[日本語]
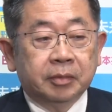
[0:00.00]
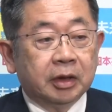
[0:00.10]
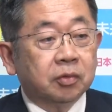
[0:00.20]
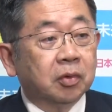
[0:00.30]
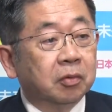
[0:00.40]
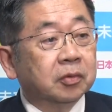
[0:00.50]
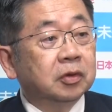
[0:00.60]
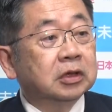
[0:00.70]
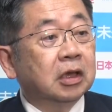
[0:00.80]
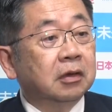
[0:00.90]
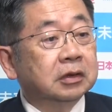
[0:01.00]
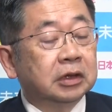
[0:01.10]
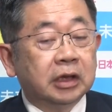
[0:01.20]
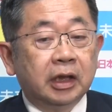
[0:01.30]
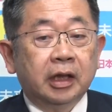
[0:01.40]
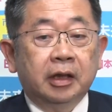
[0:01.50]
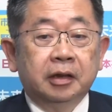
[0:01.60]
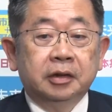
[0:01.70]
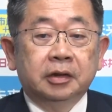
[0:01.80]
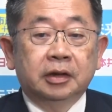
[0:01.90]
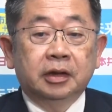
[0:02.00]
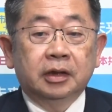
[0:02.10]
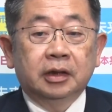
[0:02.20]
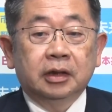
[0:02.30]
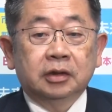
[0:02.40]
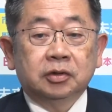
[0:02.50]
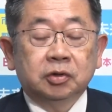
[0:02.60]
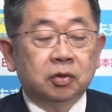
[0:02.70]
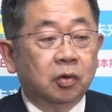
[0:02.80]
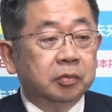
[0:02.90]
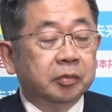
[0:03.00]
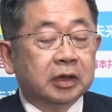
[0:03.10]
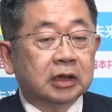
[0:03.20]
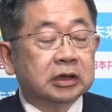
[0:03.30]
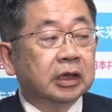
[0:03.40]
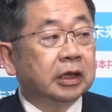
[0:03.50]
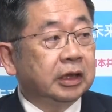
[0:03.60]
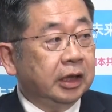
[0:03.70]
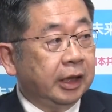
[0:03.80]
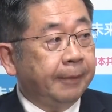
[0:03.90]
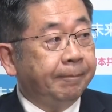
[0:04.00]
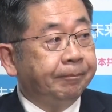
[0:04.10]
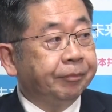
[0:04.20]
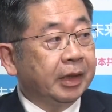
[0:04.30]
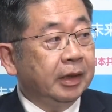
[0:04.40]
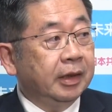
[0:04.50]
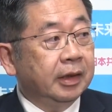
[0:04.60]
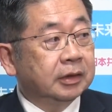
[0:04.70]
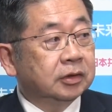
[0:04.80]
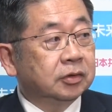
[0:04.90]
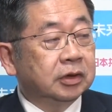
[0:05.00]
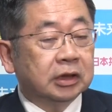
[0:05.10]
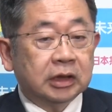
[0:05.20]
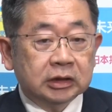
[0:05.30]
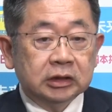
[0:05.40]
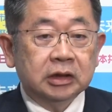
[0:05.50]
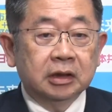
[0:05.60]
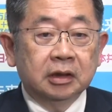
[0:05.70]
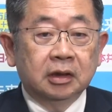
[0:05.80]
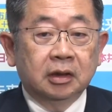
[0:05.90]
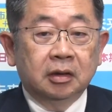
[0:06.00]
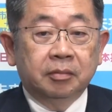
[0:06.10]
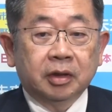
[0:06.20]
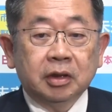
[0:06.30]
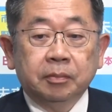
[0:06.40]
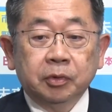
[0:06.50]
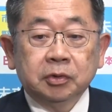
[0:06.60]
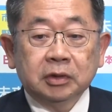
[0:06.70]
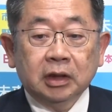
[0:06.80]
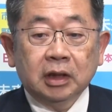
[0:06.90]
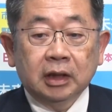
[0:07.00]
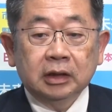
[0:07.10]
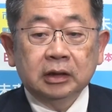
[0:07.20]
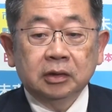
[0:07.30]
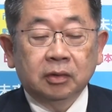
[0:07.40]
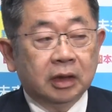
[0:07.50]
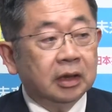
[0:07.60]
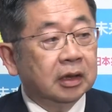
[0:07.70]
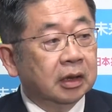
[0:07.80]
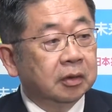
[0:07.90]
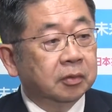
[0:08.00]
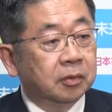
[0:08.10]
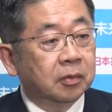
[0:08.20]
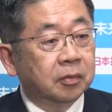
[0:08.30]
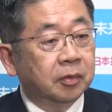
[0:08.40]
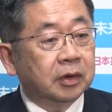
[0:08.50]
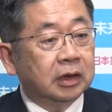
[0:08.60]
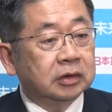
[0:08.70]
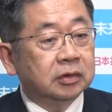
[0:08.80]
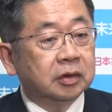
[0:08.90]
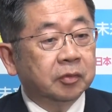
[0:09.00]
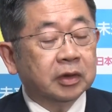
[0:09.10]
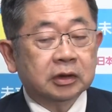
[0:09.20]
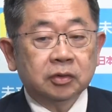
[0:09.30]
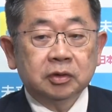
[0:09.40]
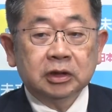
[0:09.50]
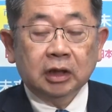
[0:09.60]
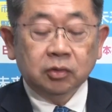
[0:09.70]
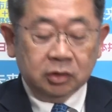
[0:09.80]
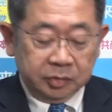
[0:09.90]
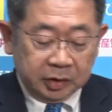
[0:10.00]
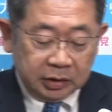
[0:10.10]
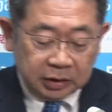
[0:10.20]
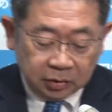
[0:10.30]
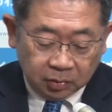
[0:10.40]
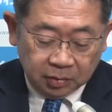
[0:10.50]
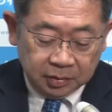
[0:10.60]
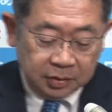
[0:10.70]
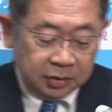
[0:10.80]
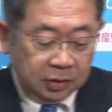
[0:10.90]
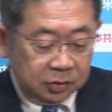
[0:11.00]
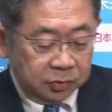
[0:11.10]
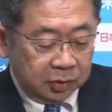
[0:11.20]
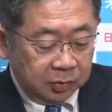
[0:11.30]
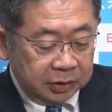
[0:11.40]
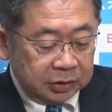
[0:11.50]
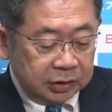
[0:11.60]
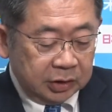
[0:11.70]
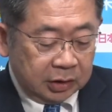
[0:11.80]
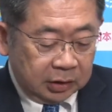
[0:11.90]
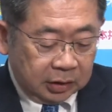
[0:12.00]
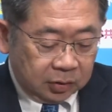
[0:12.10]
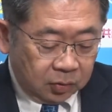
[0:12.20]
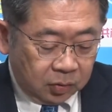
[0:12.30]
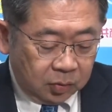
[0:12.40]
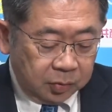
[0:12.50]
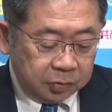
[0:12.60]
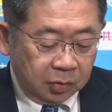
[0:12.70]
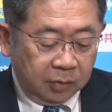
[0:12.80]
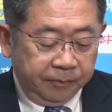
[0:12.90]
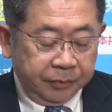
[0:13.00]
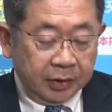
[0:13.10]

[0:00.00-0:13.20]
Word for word: 野党が本当に力を合わせて、えー、追及本部も立ち上げて、えー、進んできたし、まあ、憲法調査会のね、あのー、問題についても結束した取り組みができたということは大きな成果だったと思うと、